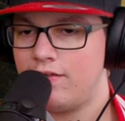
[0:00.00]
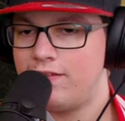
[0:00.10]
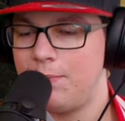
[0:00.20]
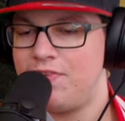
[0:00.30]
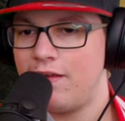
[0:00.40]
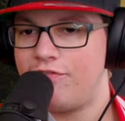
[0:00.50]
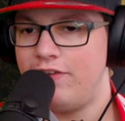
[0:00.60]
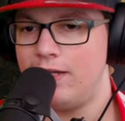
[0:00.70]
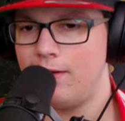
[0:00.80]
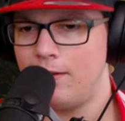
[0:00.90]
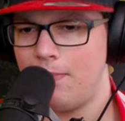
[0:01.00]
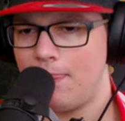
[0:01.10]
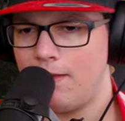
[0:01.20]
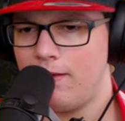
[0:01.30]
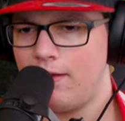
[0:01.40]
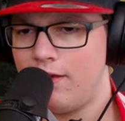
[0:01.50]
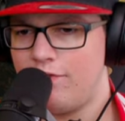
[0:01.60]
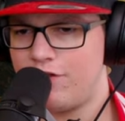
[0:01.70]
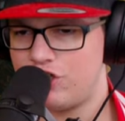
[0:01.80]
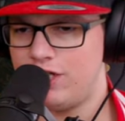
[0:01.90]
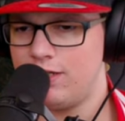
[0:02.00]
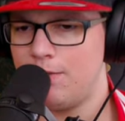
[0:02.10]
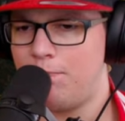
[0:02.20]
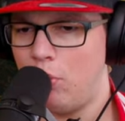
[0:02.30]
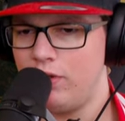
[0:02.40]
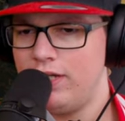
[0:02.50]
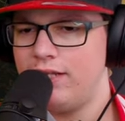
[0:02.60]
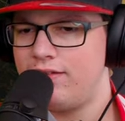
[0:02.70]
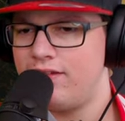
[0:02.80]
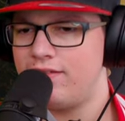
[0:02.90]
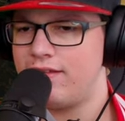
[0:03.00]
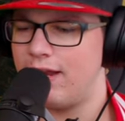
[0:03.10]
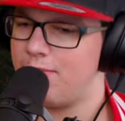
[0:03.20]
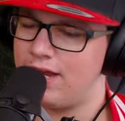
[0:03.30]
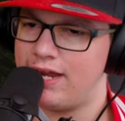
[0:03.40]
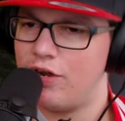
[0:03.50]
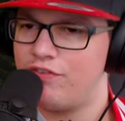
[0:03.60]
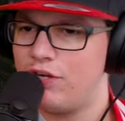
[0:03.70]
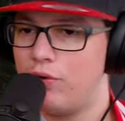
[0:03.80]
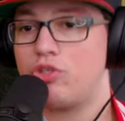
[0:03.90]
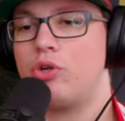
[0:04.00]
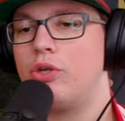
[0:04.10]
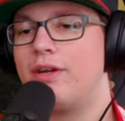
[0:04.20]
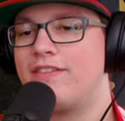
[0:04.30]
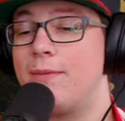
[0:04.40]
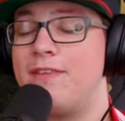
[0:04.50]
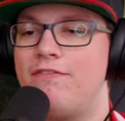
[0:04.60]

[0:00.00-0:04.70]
gibt sehr viele verschiedene Boni, die sich dann aber leider auch wiederholen. Entschuldigung, es gibt sehr